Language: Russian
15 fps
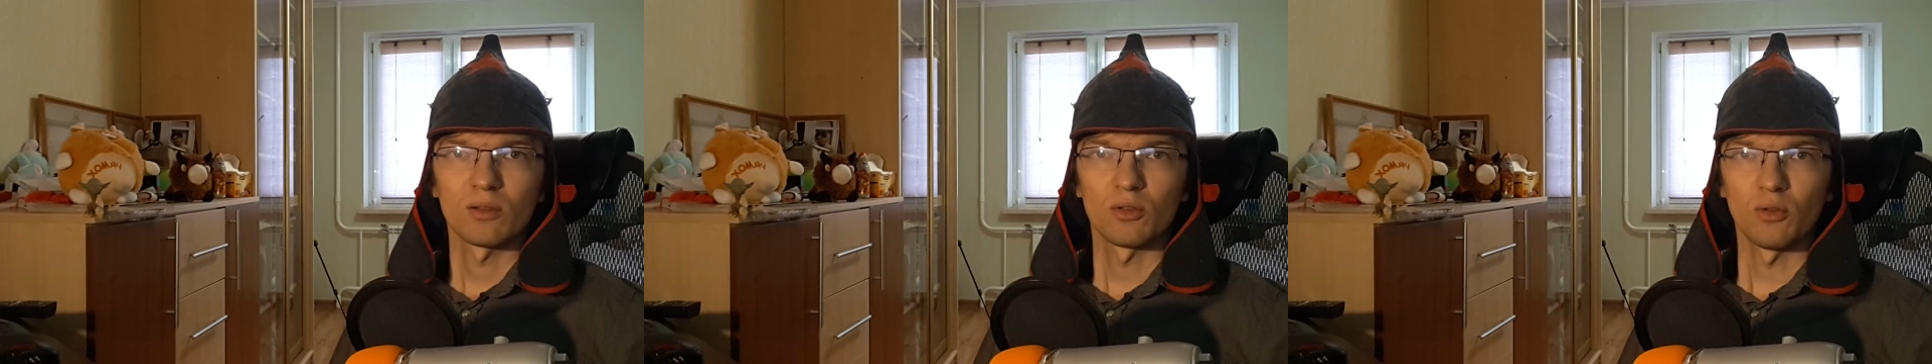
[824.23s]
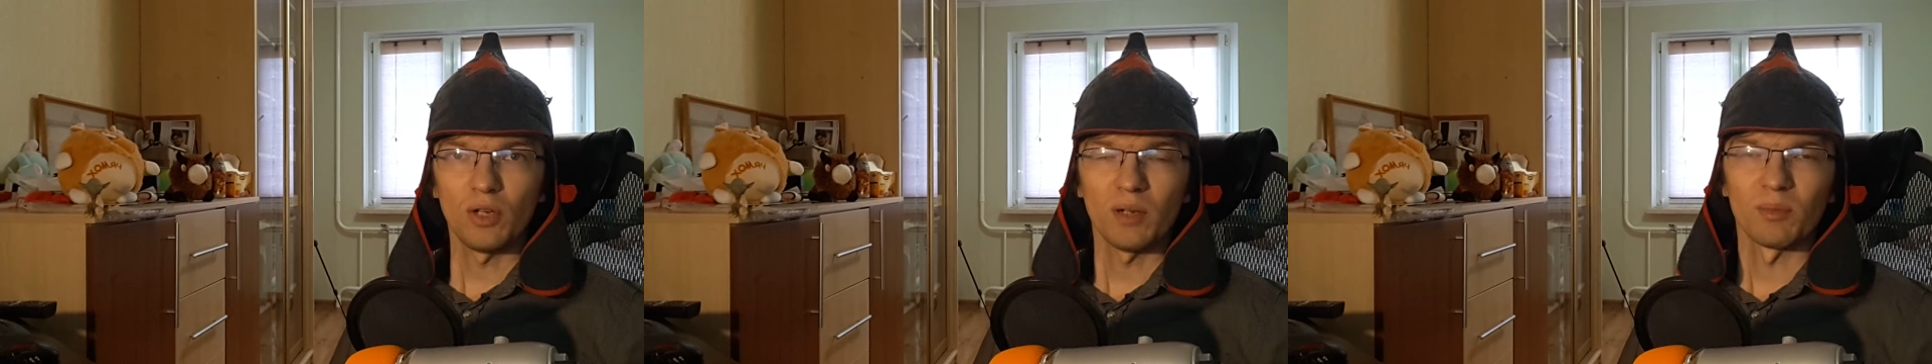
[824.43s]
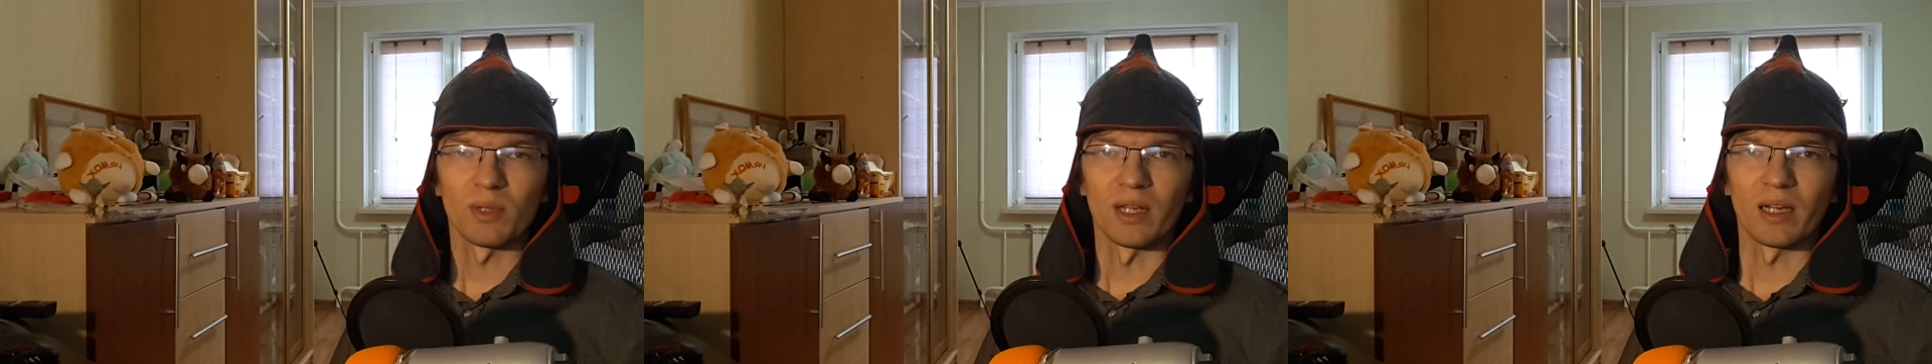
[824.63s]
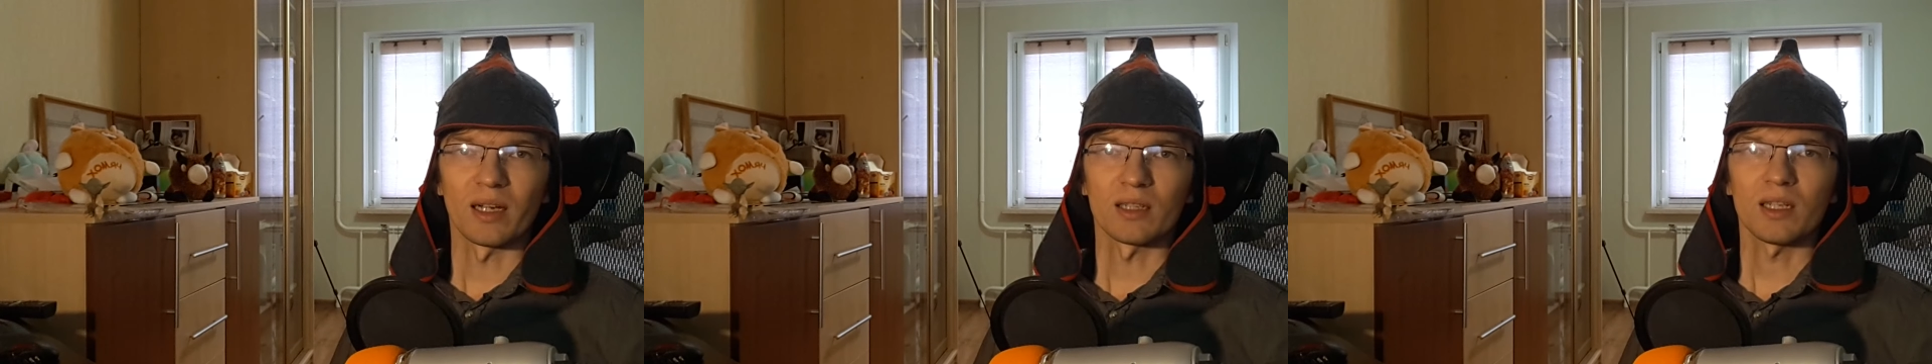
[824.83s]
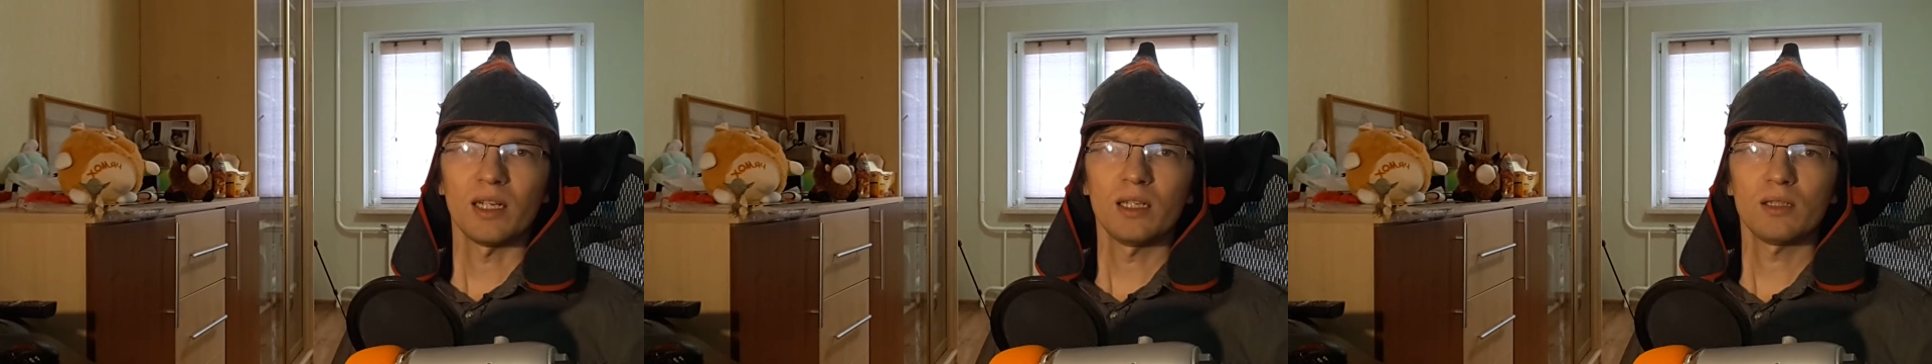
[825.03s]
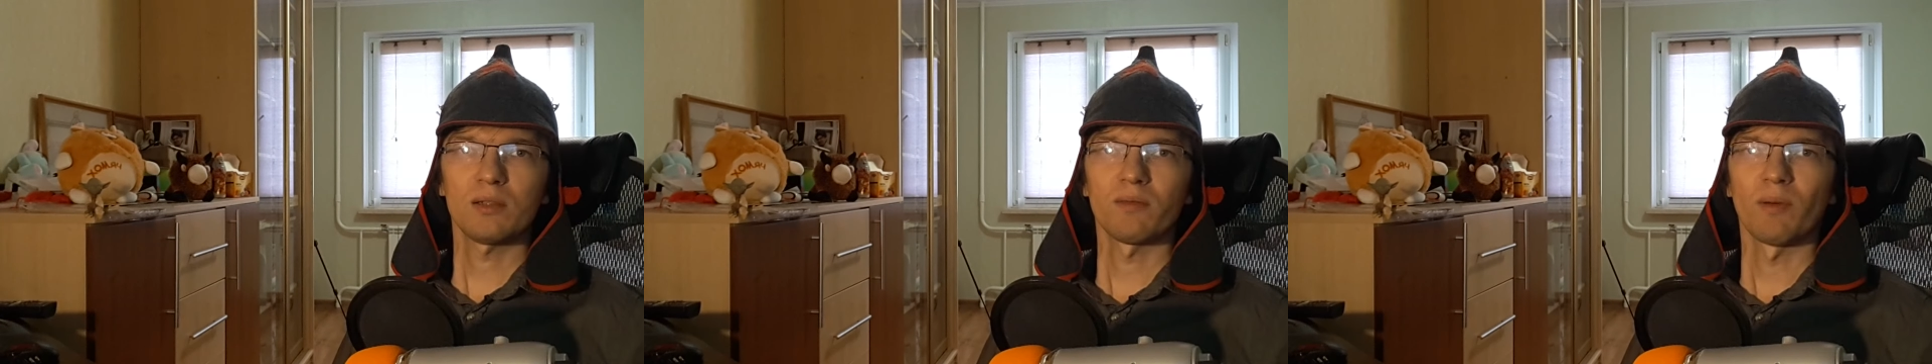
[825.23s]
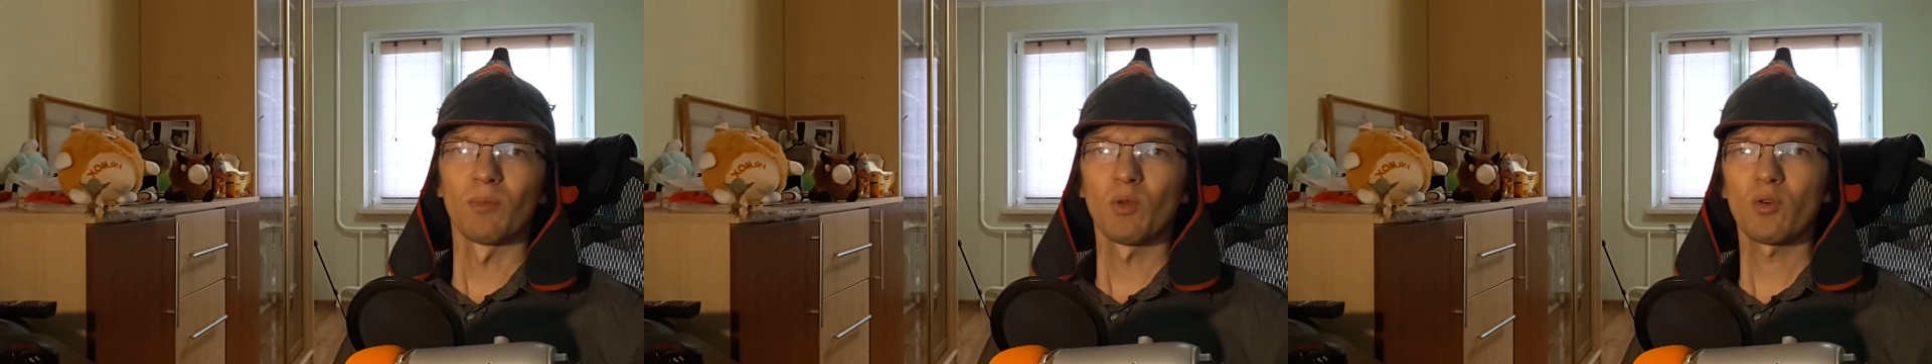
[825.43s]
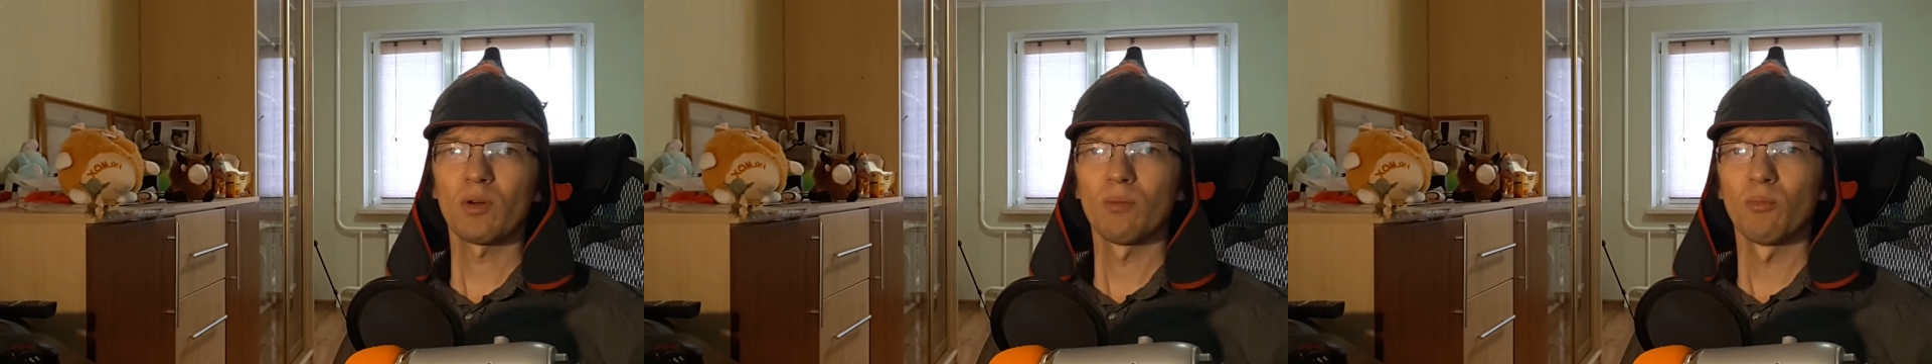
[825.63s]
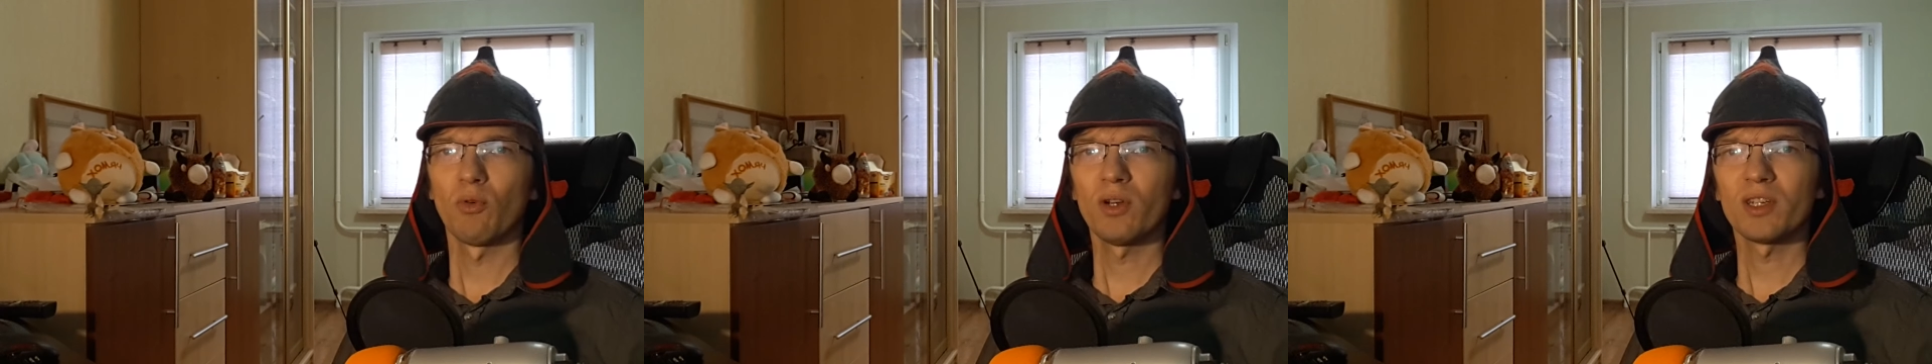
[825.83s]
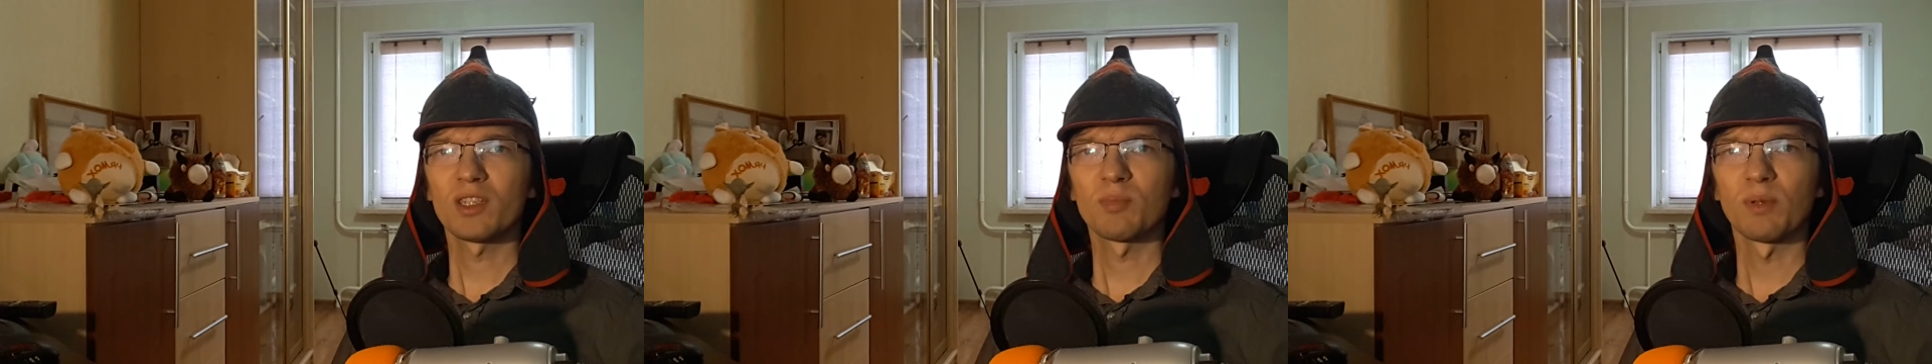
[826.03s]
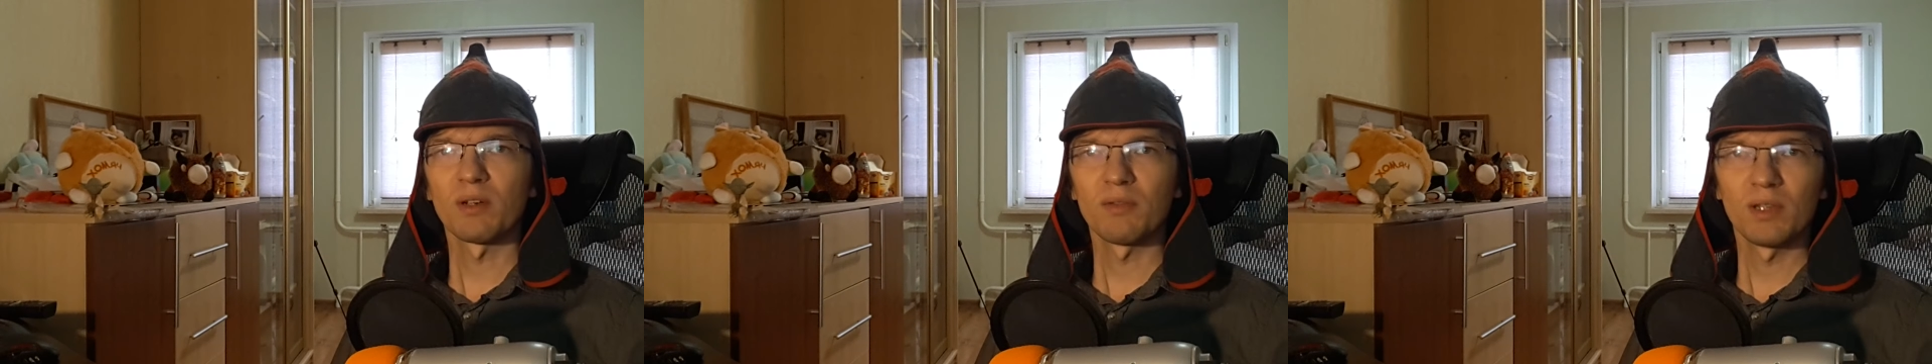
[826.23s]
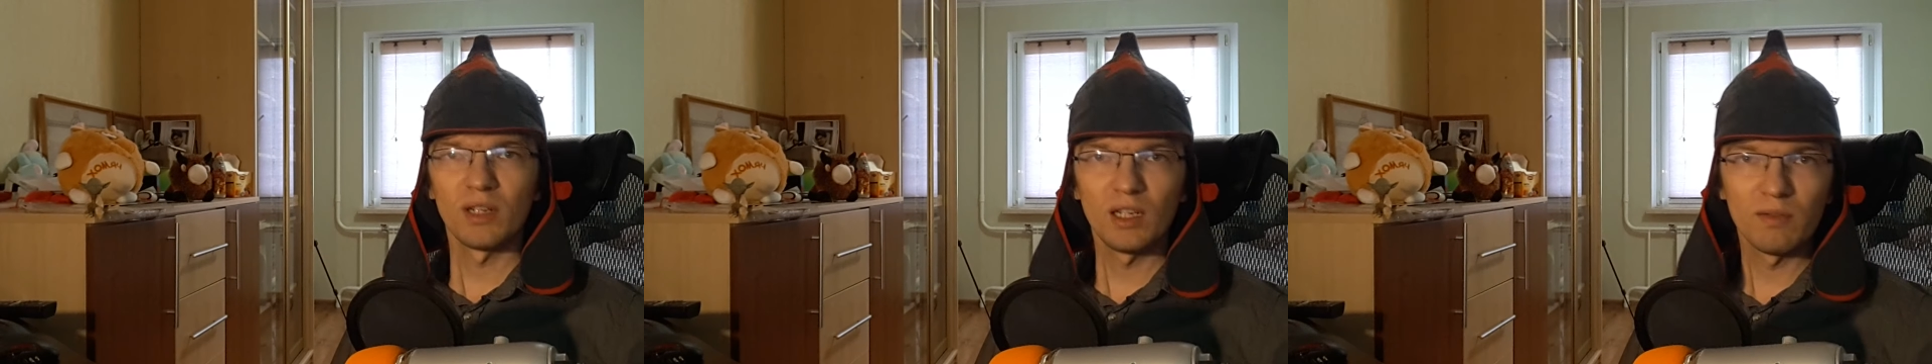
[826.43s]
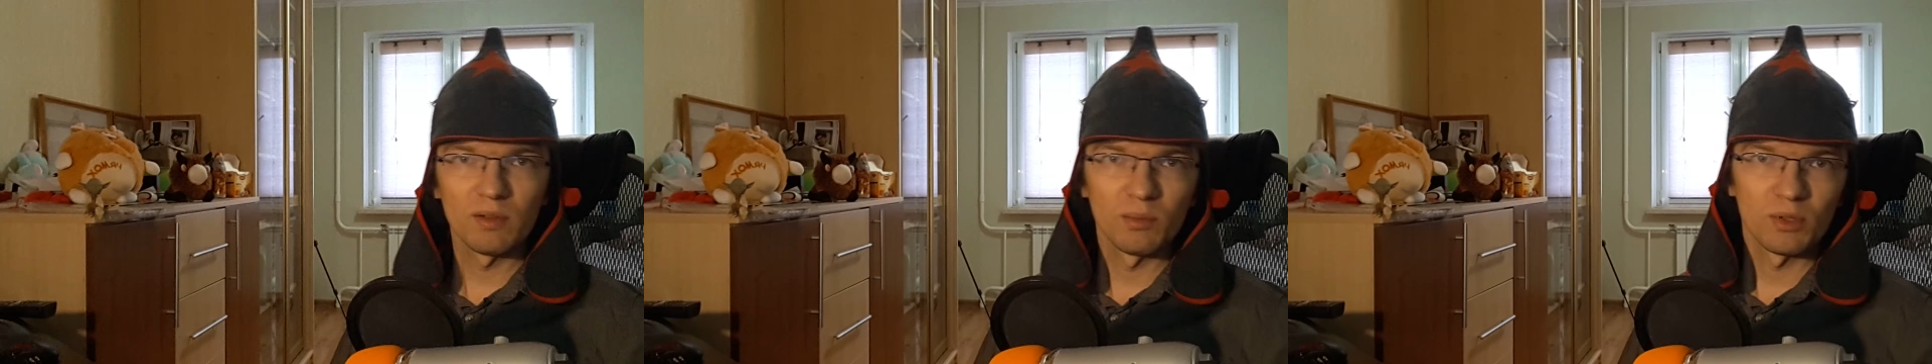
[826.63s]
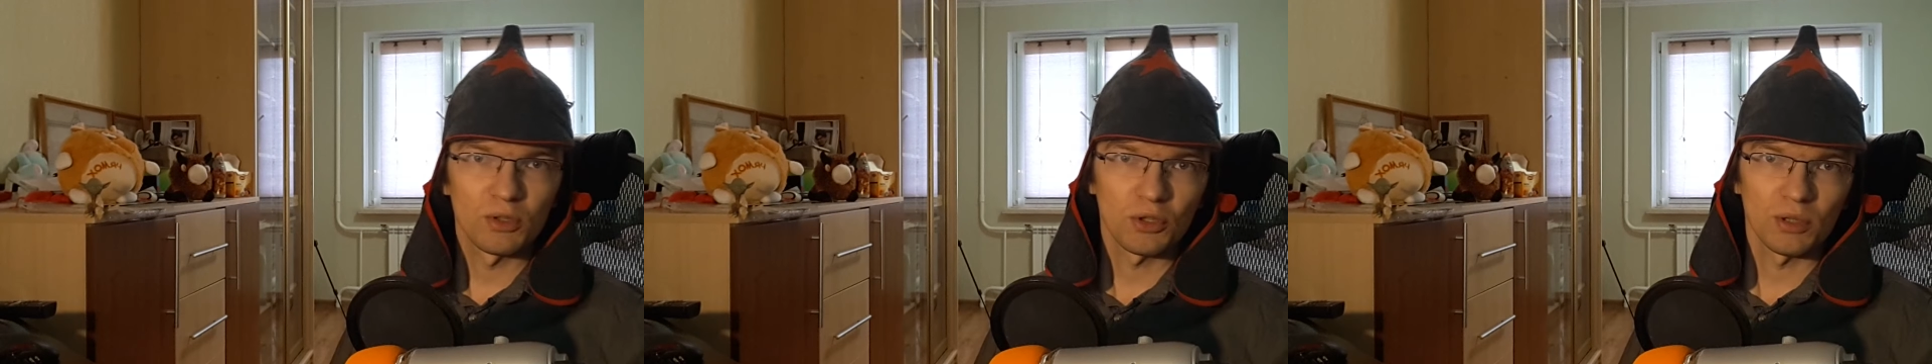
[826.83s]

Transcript: тюремные оказались во многом более справедливыми,